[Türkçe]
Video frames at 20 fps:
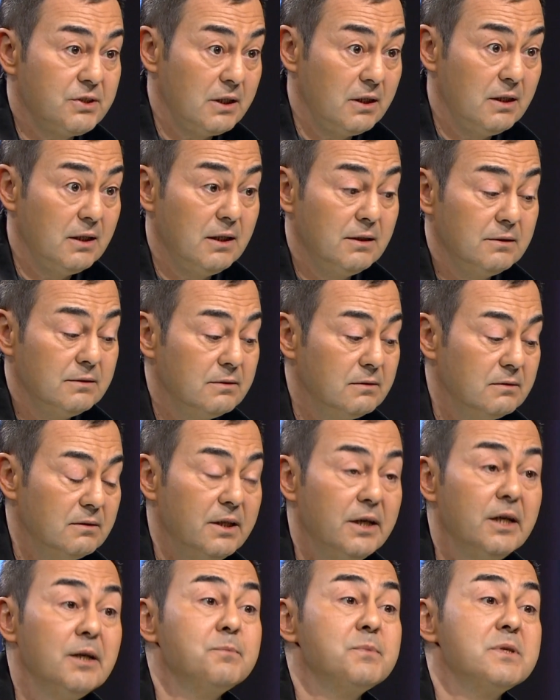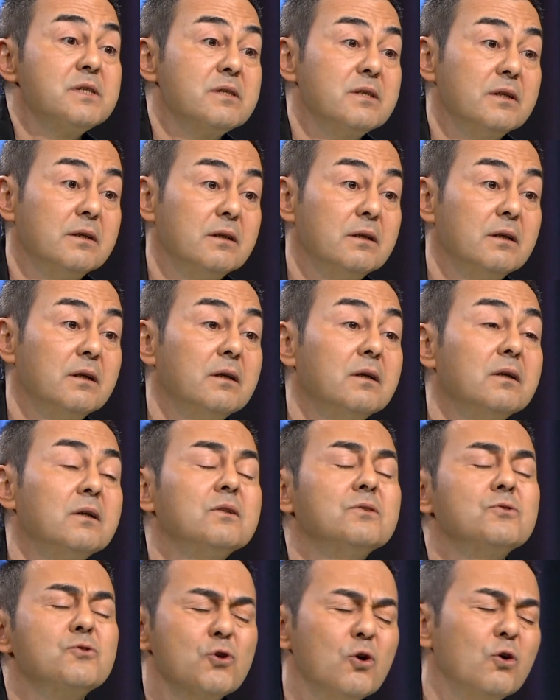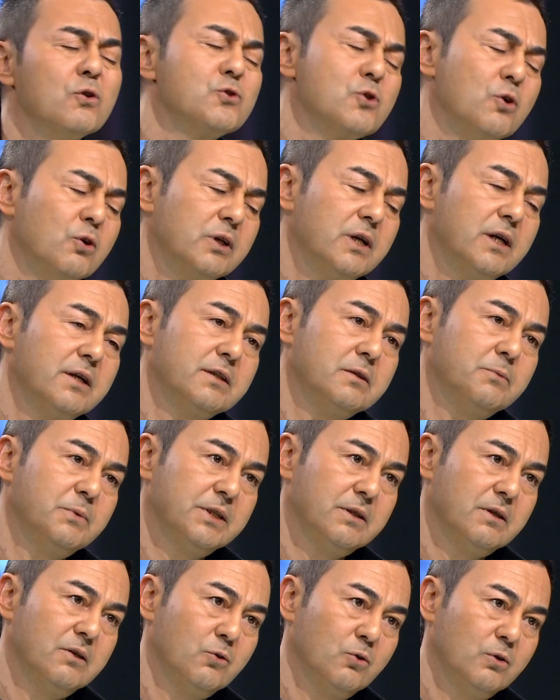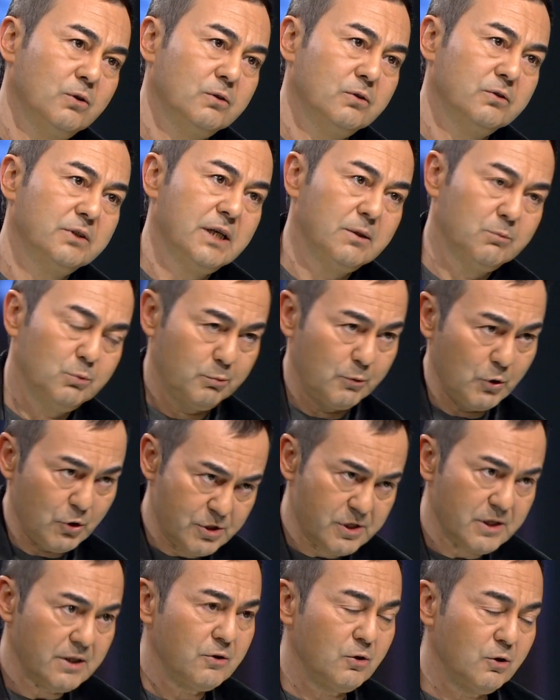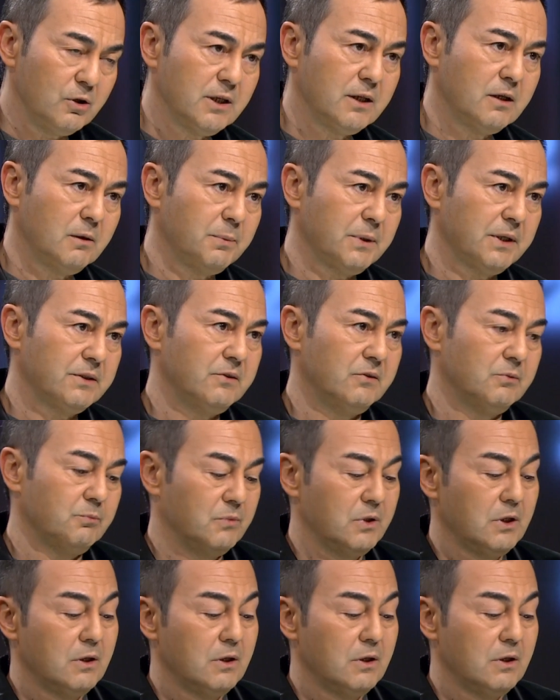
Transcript: Dalan Artı hepsi. Olsun. Çok çok yardım eden oldu. Yani bu borçları öyle kapattım.